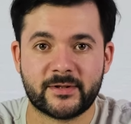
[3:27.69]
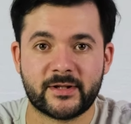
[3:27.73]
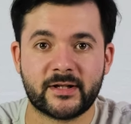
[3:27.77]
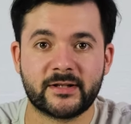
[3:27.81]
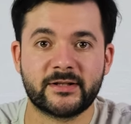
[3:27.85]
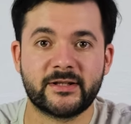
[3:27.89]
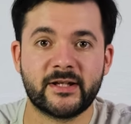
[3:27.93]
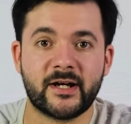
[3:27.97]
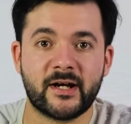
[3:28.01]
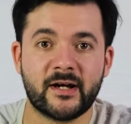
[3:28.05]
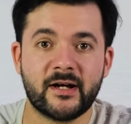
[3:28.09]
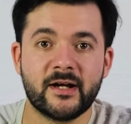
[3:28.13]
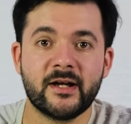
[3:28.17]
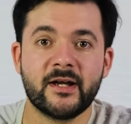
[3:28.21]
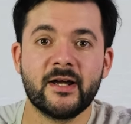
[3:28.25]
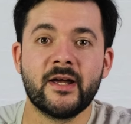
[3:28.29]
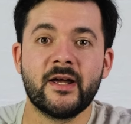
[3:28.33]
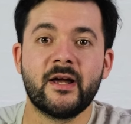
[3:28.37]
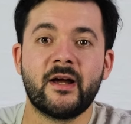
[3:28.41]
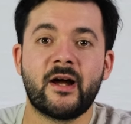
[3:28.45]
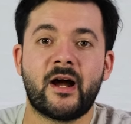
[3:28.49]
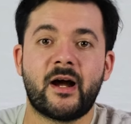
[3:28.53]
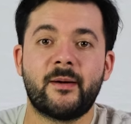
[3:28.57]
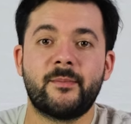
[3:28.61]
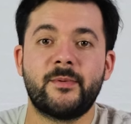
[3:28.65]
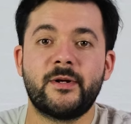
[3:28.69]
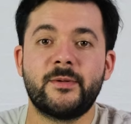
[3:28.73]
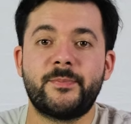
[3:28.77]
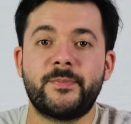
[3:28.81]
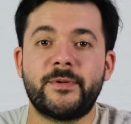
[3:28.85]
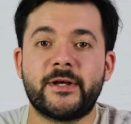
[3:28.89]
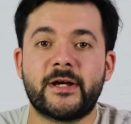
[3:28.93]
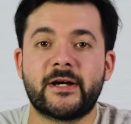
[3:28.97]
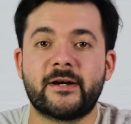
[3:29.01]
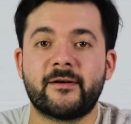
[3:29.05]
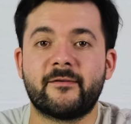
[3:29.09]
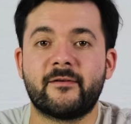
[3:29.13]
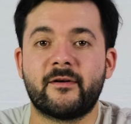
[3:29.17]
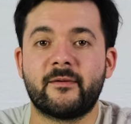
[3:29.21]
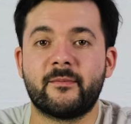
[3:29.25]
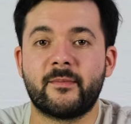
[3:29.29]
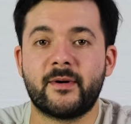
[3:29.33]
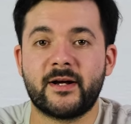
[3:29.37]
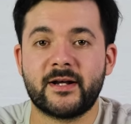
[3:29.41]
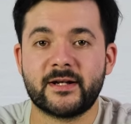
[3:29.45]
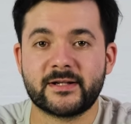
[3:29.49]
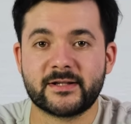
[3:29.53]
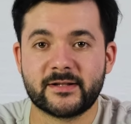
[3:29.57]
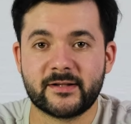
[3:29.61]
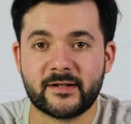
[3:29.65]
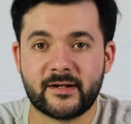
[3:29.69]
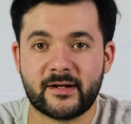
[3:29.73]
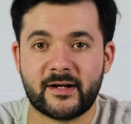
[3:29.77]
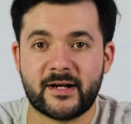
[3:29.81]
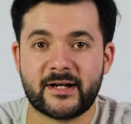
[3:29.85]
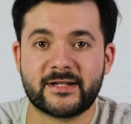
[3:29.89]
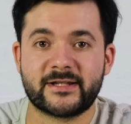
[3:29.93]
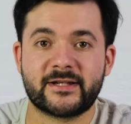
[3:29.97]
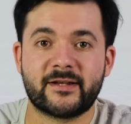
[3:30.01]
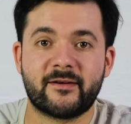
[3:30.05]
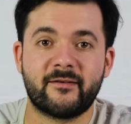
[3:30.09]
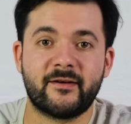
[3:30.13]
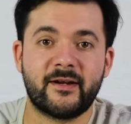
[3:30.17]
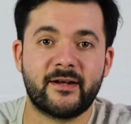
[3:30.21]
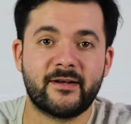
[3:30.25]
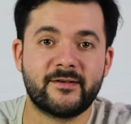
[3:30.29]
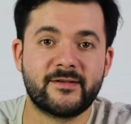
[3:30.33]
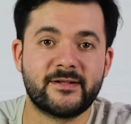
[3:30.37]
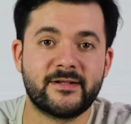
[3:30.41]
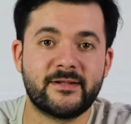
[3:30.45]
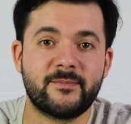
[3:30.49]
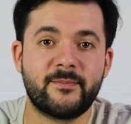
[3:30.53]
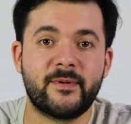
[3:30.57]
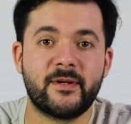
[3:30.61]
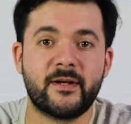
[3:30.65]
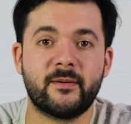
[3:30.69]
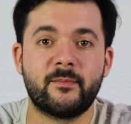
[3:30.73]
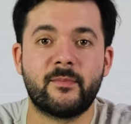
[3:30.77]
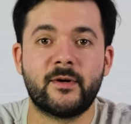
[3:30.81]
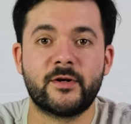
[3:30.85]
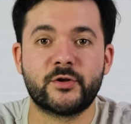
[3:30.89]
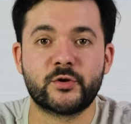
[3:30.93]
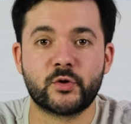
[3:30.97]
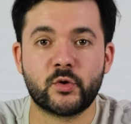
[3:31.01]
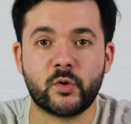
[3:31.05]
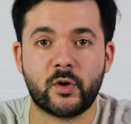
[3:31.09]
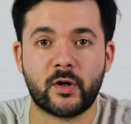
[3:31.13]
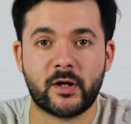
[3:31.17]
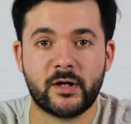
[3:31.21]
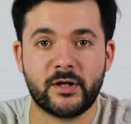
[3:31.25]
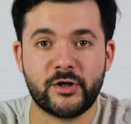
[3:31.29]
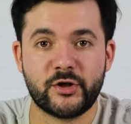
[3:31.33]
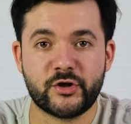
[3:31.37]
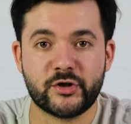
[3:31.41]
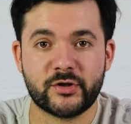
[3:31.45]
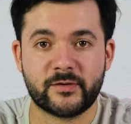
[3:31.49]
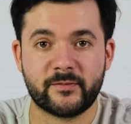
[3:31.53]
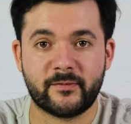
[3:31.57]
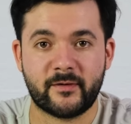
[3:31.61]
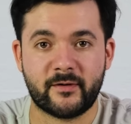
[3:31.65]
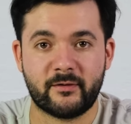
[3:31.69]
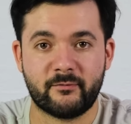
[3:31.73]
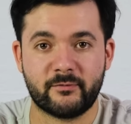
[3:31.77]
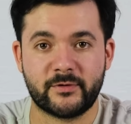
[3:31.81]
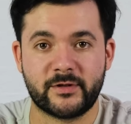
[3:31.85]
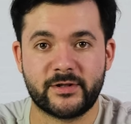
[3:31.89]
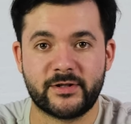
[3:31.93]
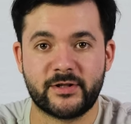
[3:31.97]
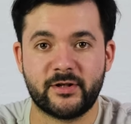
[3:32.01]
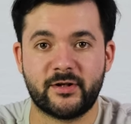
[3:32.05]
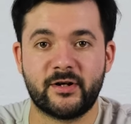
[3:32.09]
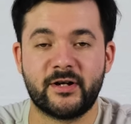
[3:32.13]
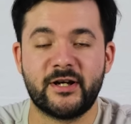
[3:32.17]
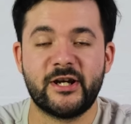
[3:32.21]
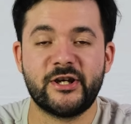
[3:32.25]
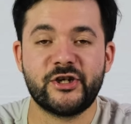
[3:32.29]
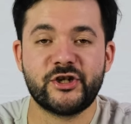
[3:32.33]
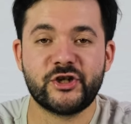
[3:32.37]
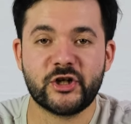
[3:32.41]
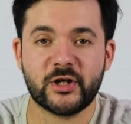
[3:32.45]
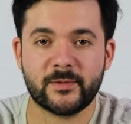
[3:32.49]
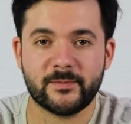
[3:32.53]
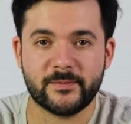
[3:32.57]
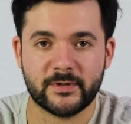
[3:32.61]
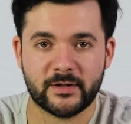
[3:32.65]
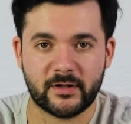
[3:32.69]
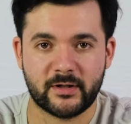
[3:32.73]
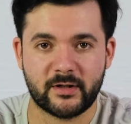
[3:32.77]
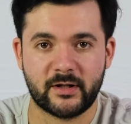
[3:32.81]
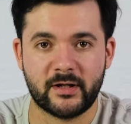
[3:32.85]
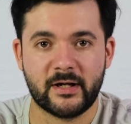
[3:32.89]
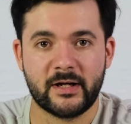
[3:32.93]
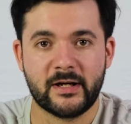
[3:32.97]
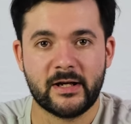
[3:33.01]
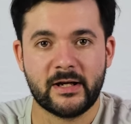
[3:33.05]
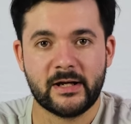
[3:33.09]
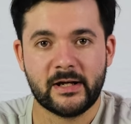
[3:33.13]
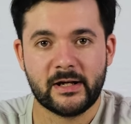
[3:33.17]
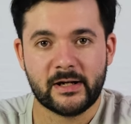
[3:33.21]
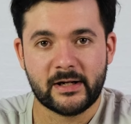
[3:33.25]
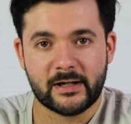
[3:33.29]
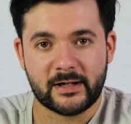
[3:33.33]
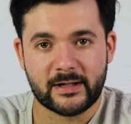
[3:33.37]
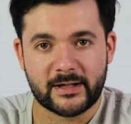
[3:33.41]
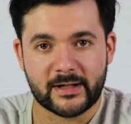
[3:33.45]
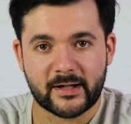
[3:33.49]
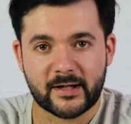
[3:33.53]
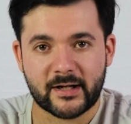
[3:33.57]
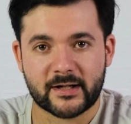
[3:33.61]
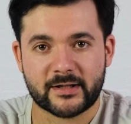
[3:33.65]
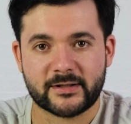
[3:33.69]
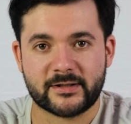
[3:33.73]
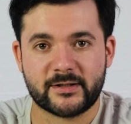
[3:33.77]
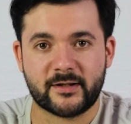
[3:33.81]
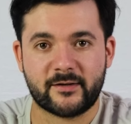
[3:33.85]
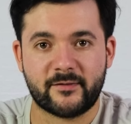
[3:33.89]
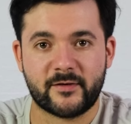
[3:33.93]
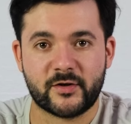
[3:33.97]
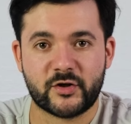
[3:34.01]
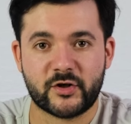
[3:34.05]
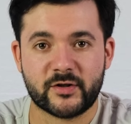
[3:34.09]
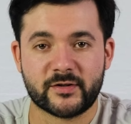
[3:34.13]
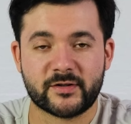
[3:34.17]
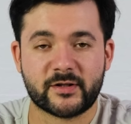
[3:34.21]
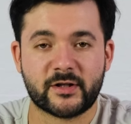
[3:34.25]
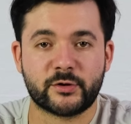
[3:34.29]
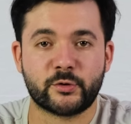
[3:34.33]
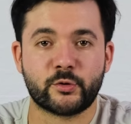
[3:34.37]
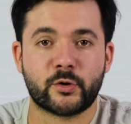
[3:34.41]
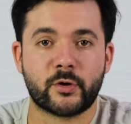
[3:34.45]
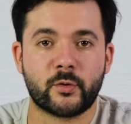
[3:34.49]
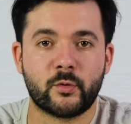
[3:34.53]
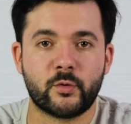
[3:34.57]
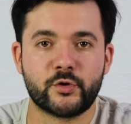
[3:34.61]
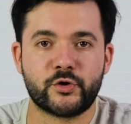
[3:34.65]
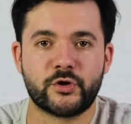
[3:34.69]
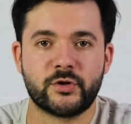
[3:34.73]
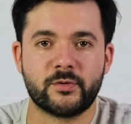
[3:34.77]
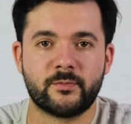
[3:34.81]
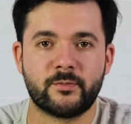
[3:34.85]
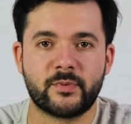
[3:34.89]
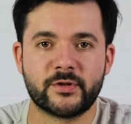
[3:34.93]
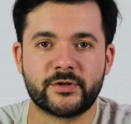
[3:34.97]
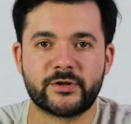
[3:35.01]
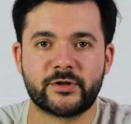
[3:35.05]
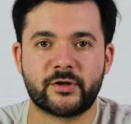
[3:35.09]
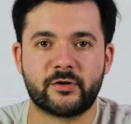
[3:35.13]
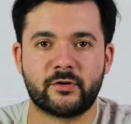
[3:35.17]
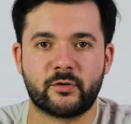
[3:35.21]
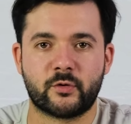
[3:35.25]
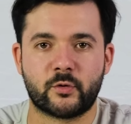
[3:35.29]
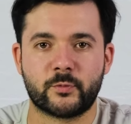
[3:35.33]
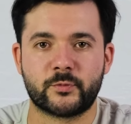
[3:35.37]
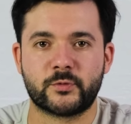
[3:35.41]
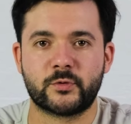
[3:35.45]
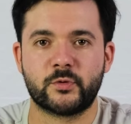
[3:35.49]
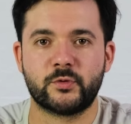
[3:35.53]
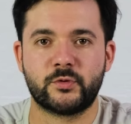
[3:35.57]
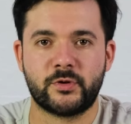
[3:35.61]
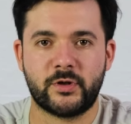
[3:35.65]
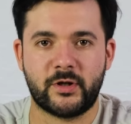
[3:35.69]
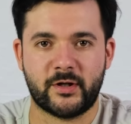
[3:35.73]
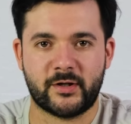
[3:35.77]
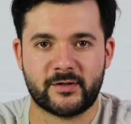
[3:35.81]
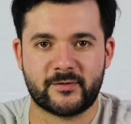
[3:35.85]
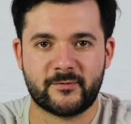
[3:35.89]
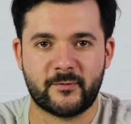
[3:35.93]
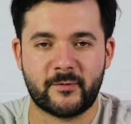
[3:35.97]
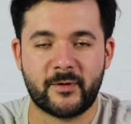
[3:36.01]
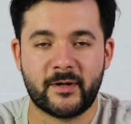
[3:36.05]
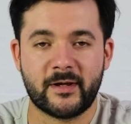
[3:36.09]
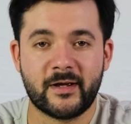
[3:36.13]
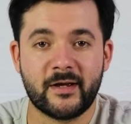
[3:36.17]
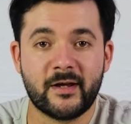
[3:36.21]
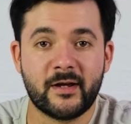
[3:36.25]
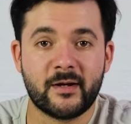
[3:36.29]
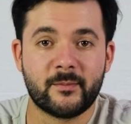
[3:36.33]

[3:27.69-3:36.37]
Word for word: Тогда облепиховое масло оставляет себе большое количество вот этих лечебных лекарственных веществ, которые очень быстро рубцуют язву.